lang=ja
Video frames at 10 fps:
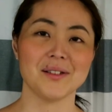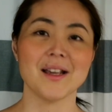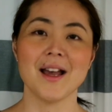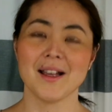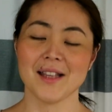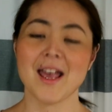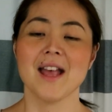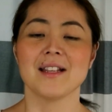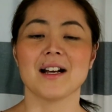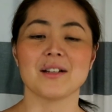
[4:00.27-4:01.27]
し、で、
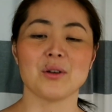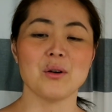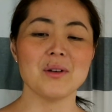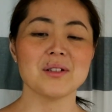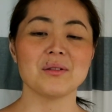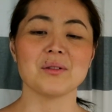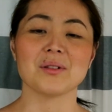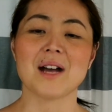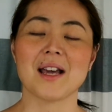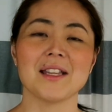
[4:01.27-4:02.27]
なんか今日はちょっ
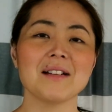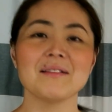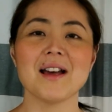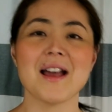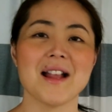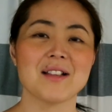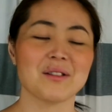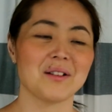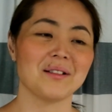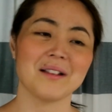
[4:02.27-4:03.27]
とかけたくないな、なん
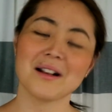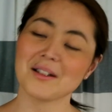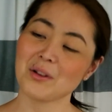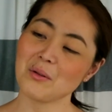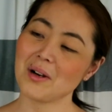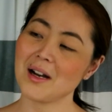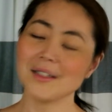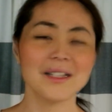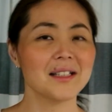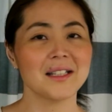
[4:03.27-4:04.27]
か今日は
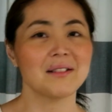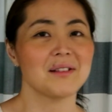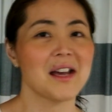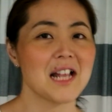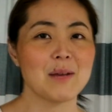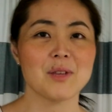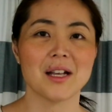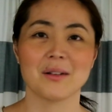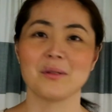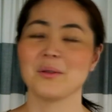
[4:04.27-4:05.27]
働きたくないなみた
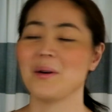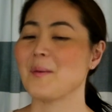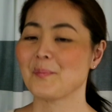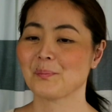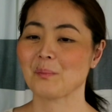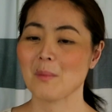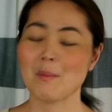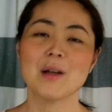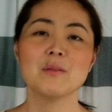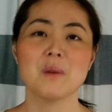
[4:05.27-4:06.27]
いなことを
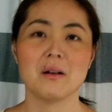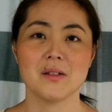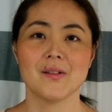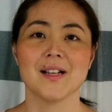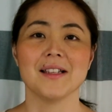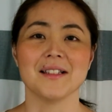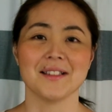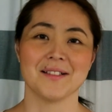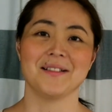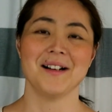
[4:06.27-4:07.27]
ルンバは言わないんで
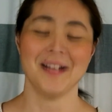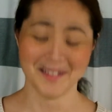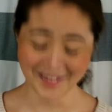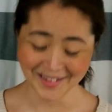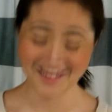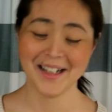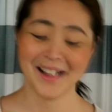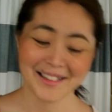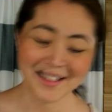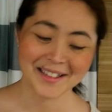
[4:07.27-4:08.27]
すよ。
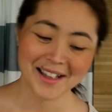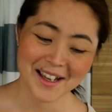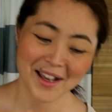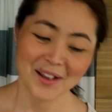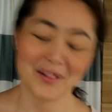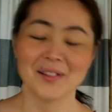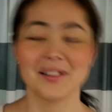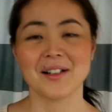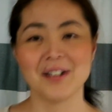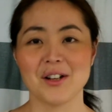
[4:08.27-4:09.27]
なんでよかっ
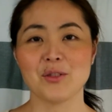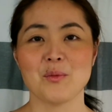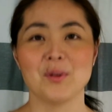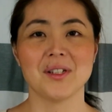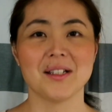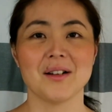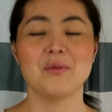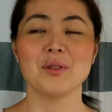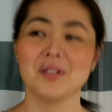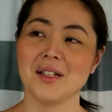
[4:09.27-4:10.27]
たかなと
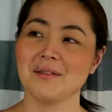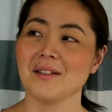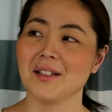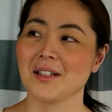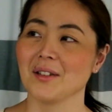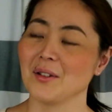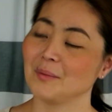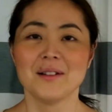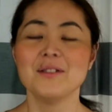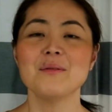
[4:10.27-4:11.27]
思ってるんですけど、
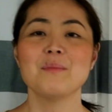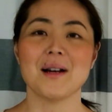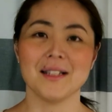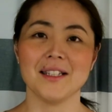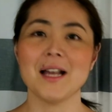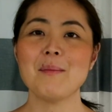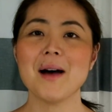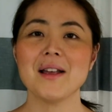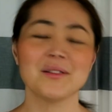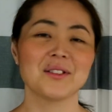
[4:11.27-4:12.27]
ルンバに名
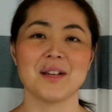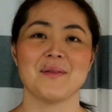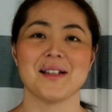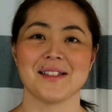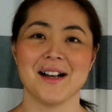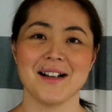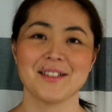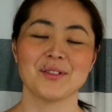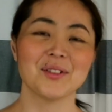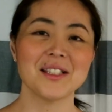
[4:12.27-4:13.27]
前をつけました。
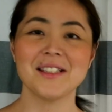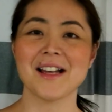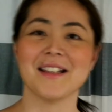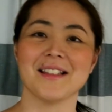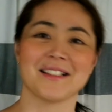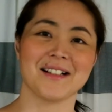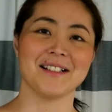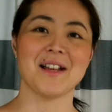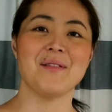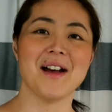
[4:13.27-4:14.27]
ちょっと聞きたいですか、
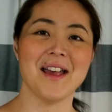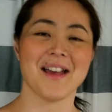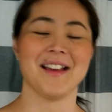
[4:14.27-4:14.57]
名前。